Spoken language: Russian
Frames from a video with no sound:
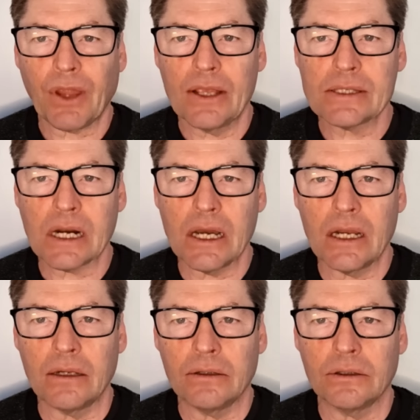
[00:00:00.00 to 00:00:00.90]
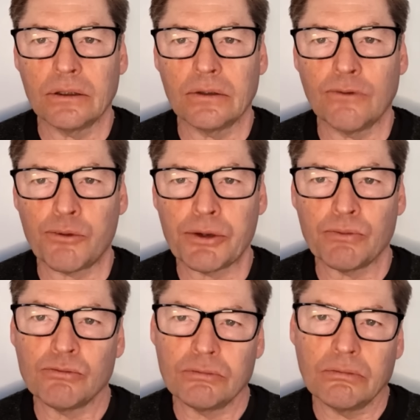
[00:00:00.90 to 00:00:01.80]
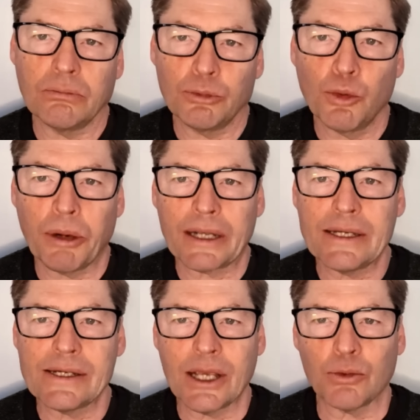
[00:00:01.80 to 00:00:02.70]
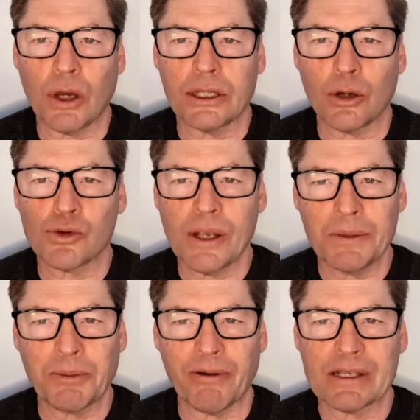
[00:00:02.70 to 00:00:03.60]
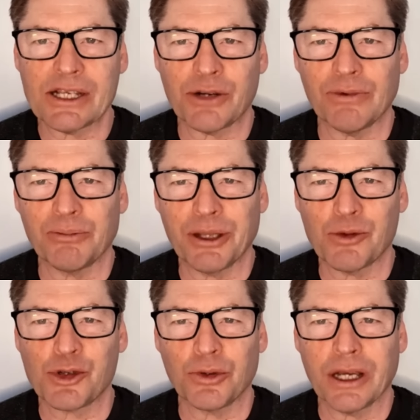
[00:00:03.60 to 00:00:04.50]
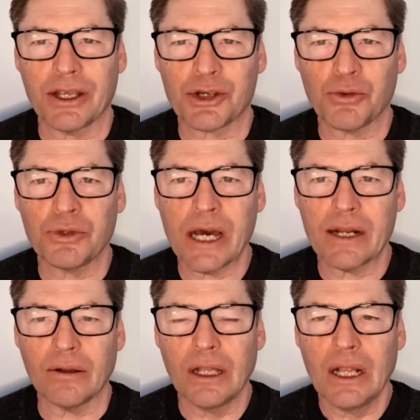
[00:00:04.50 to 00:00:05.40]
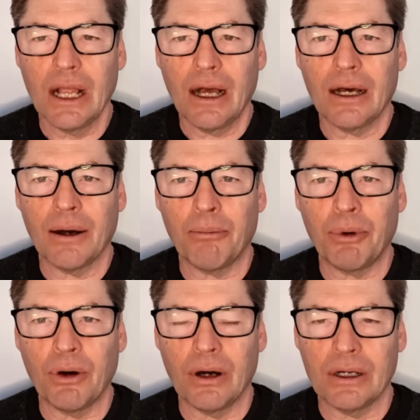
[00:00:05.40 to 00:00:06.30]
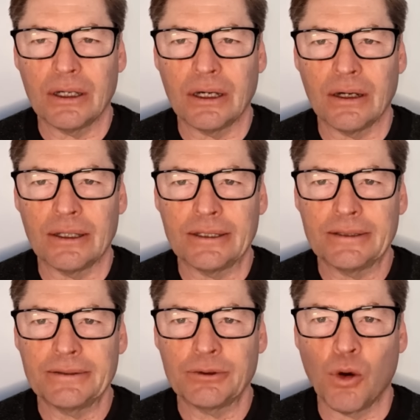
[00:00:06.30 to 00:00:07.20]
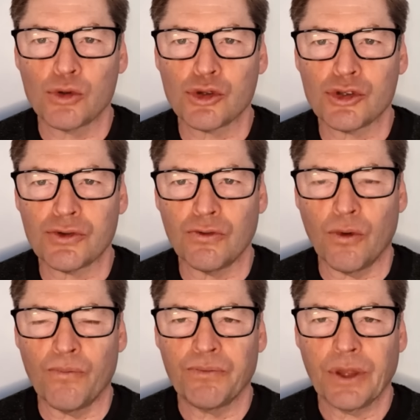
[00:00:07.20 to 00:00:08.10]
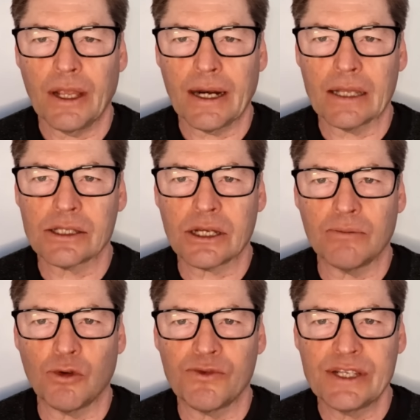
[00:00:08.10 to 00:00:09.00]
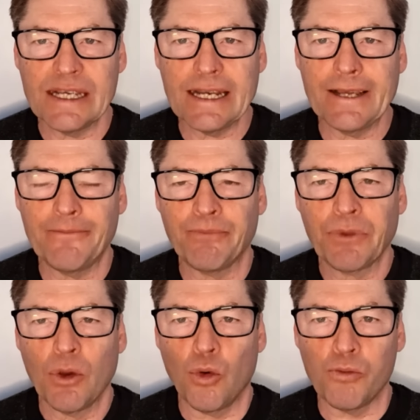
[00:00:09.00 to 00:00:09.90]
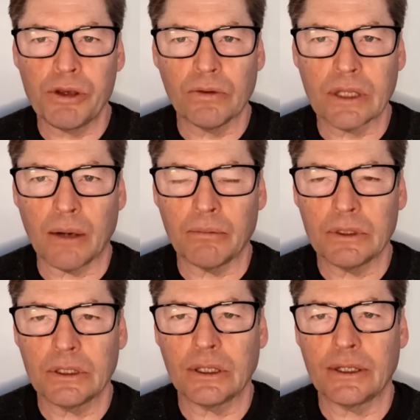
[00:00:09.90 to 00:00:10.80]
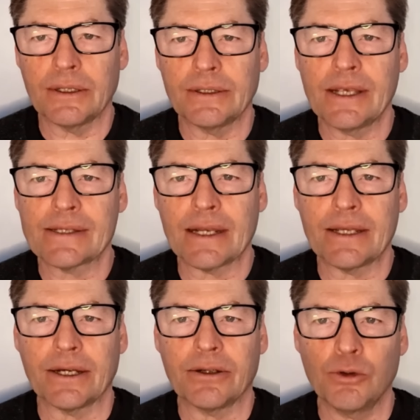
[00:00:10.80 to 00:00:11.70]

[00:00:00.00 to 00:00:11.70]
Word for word: Израиль, а, в общем, ну, практически эту атаку сам спровоцировал, потому что он, конечно, ударил а, по консульству иранскому в Сирии, убил там э, нескольких.